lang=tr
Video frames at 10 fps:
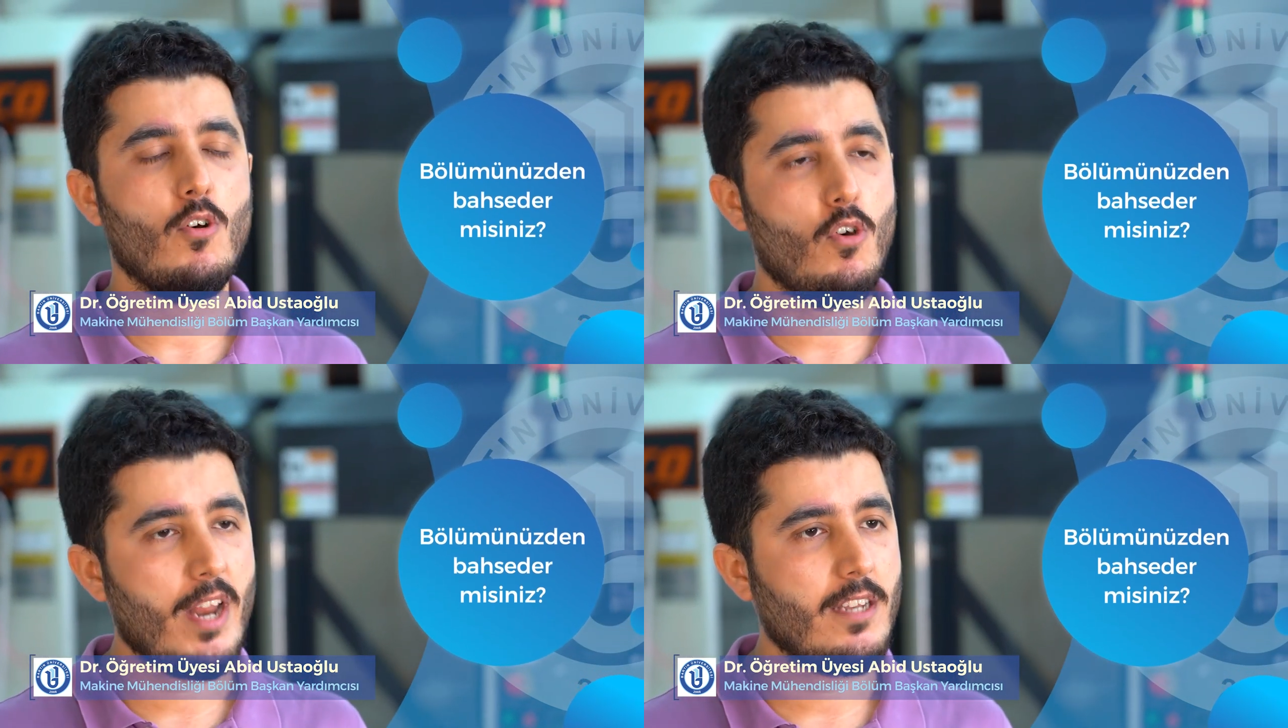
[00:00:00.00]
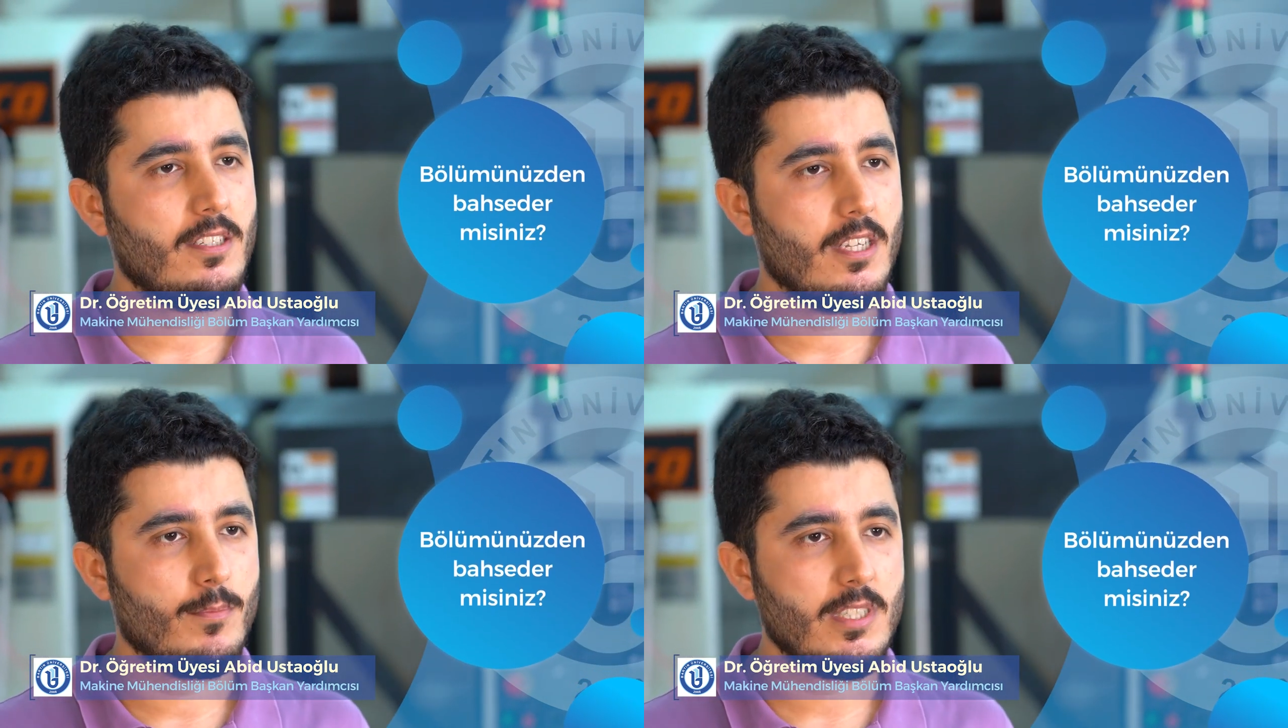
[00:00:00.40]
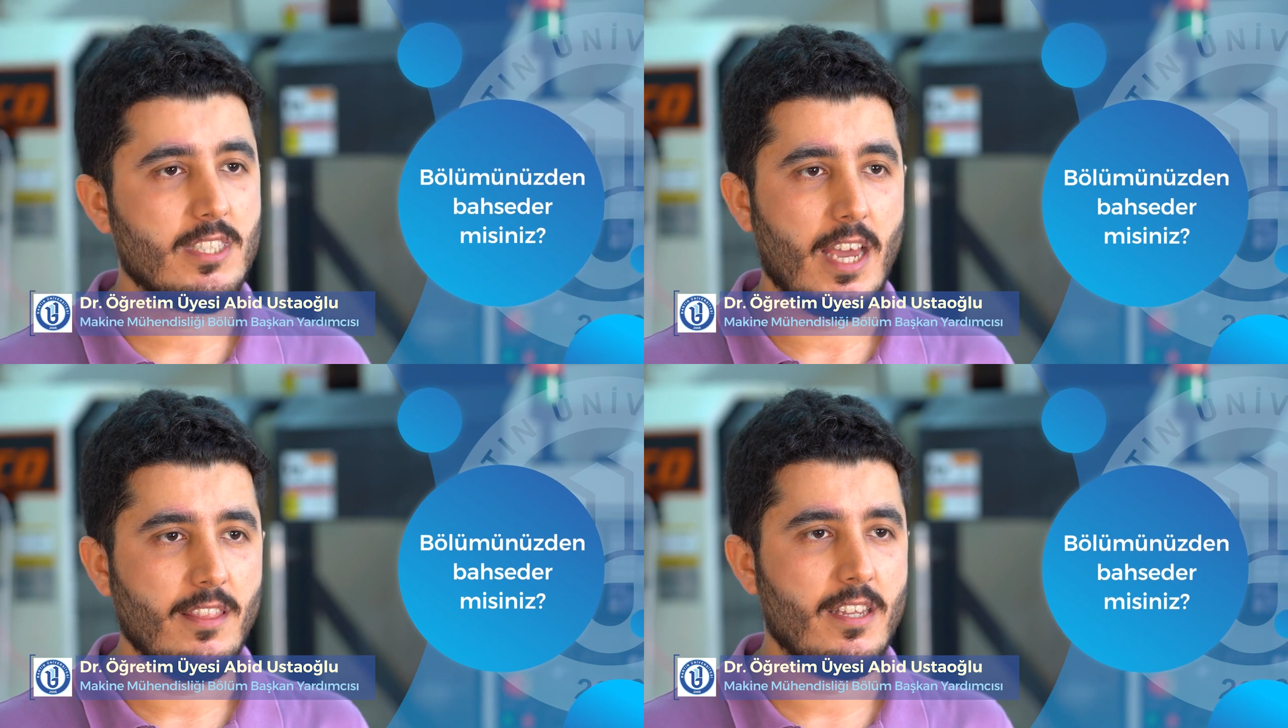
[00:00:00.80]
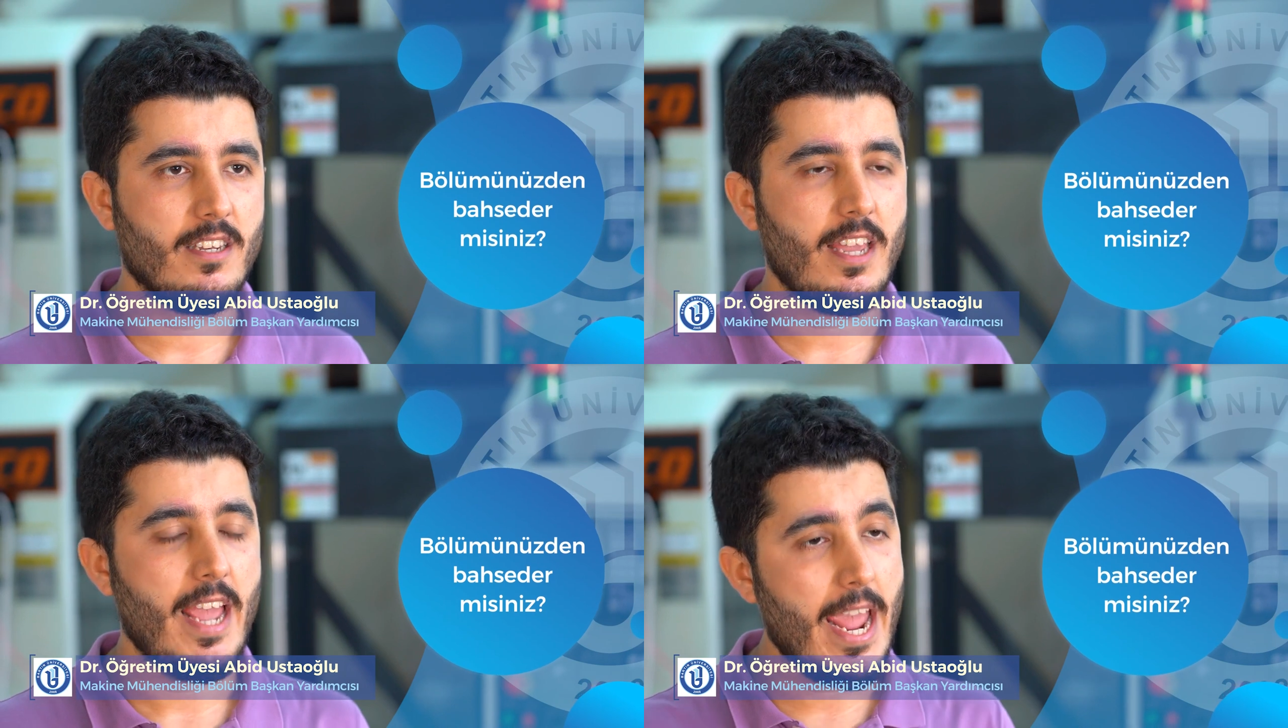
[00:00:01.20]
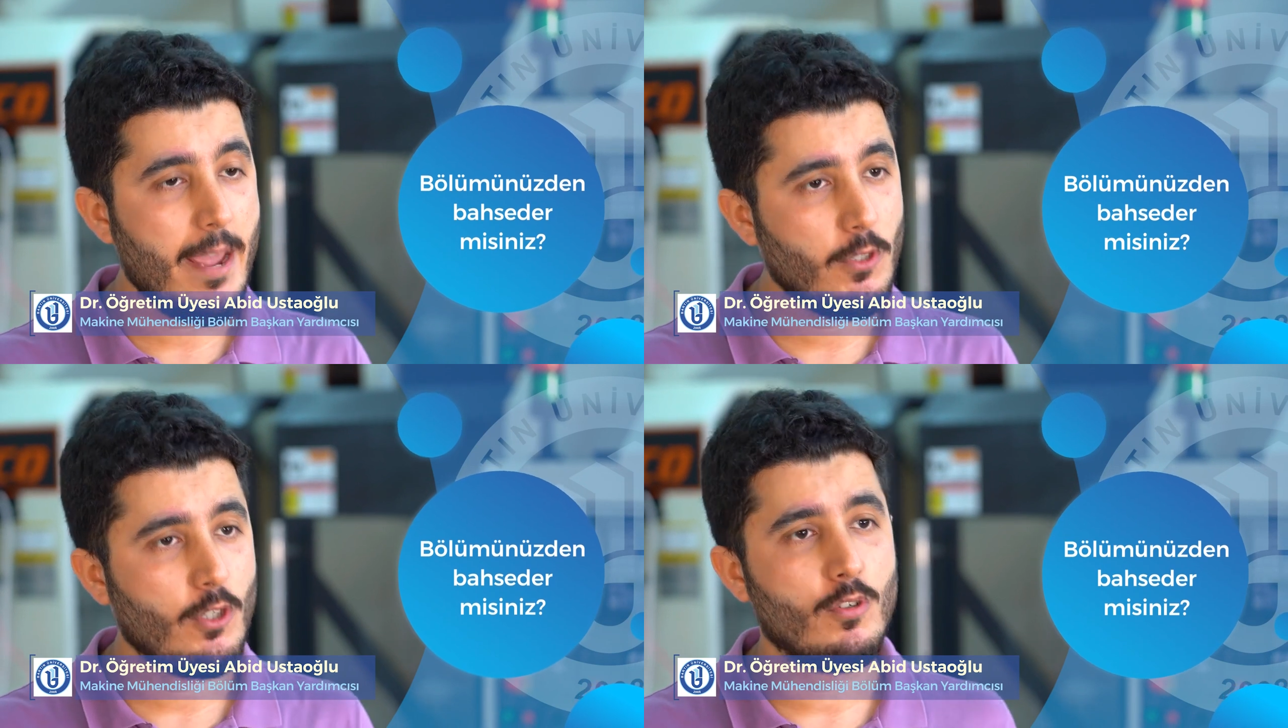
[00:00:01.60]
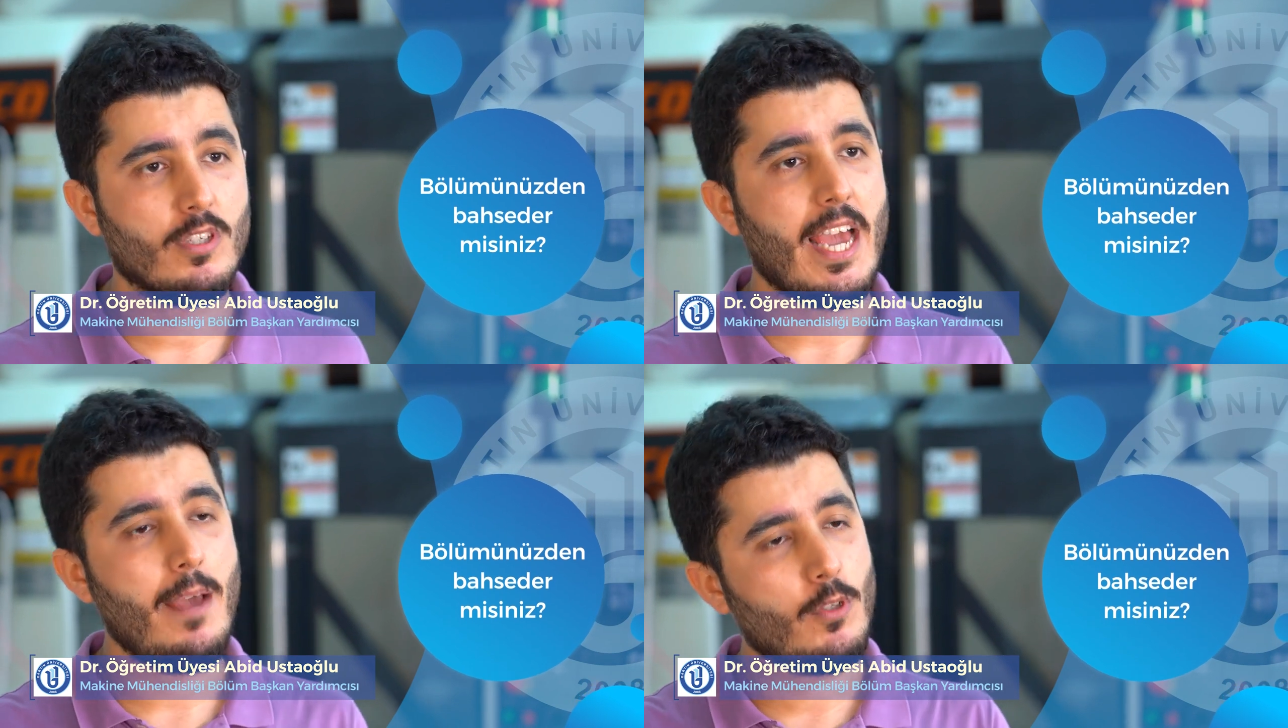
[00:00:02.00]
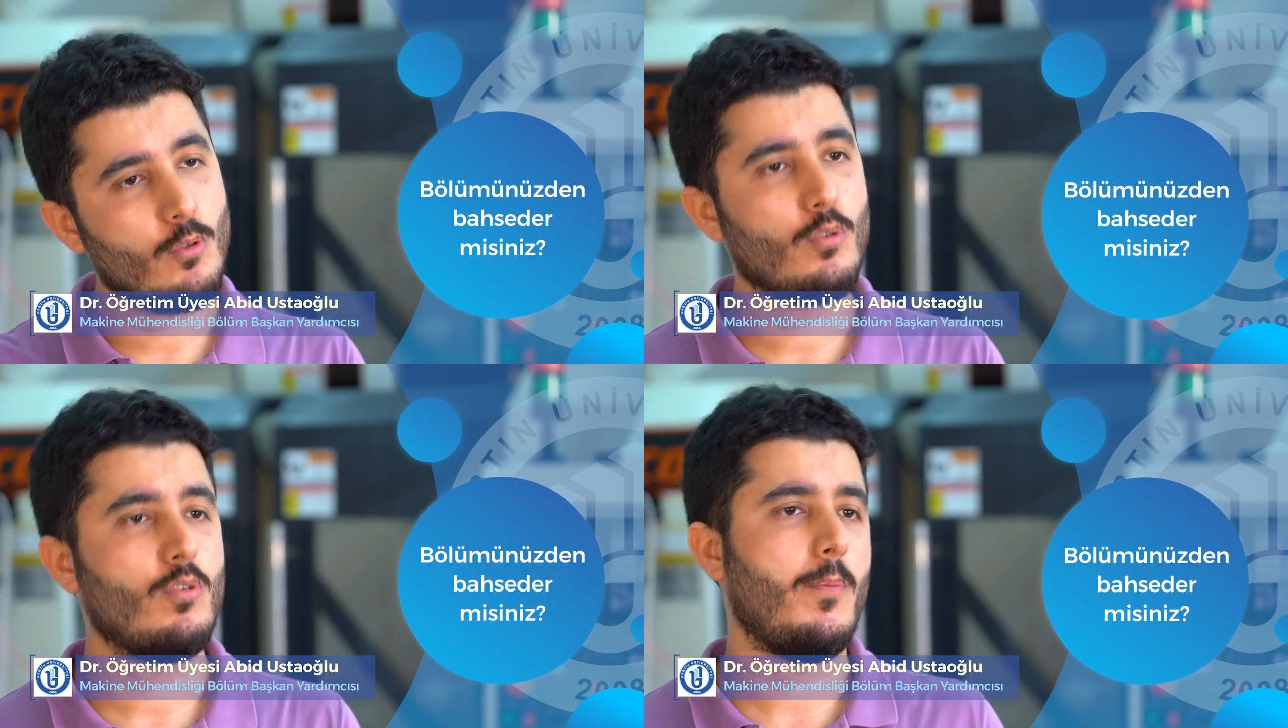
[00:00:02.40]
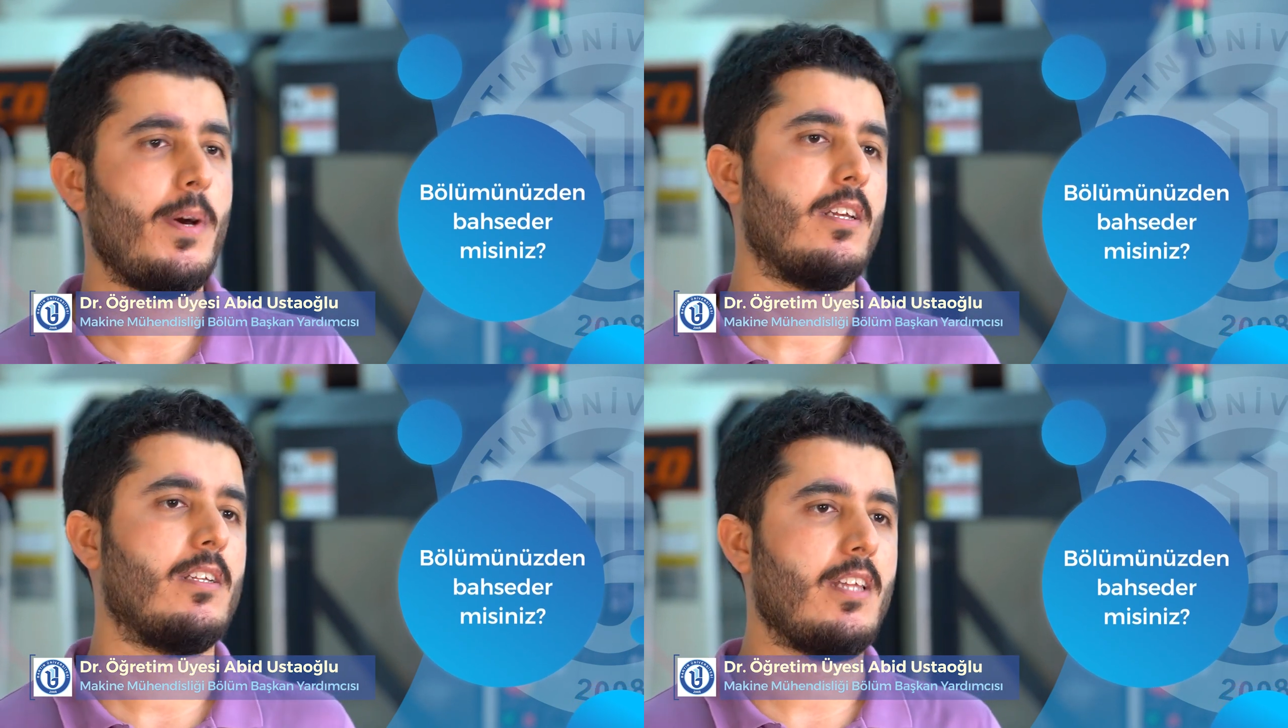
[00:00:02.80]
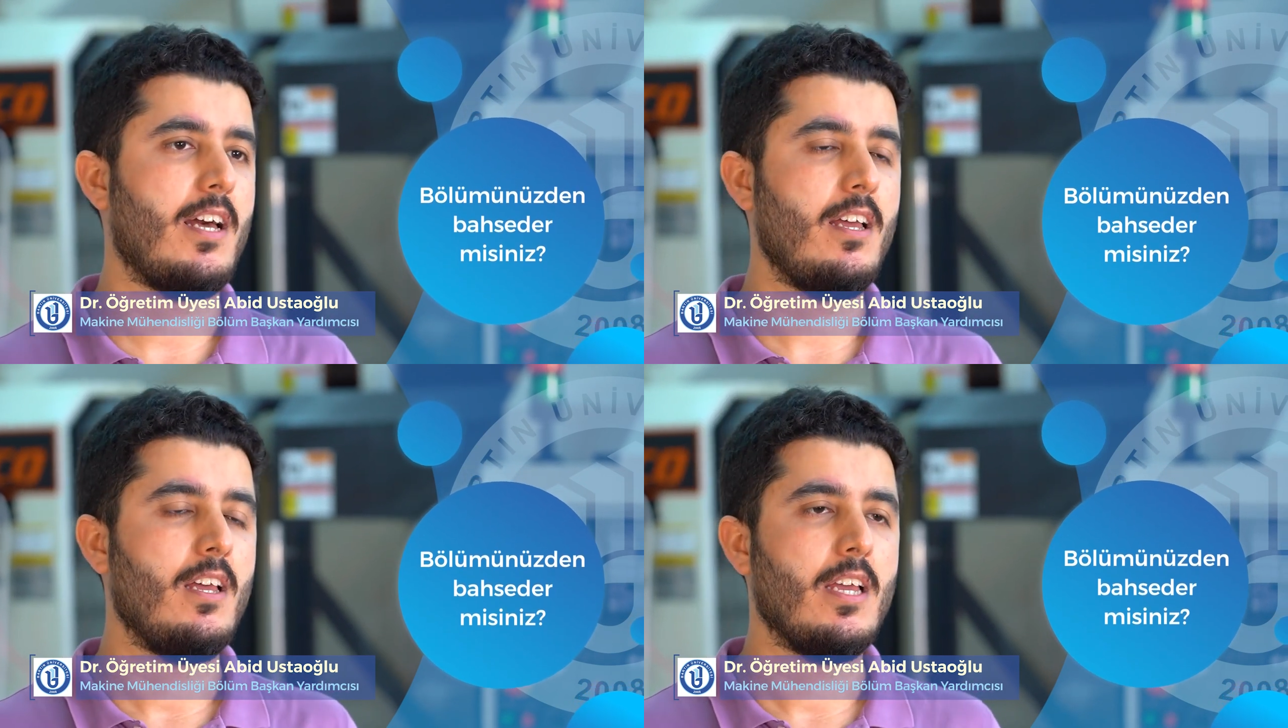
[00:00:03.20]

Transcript: öğrencilerimiz kendilerini hem teorik hem de uygulama alanında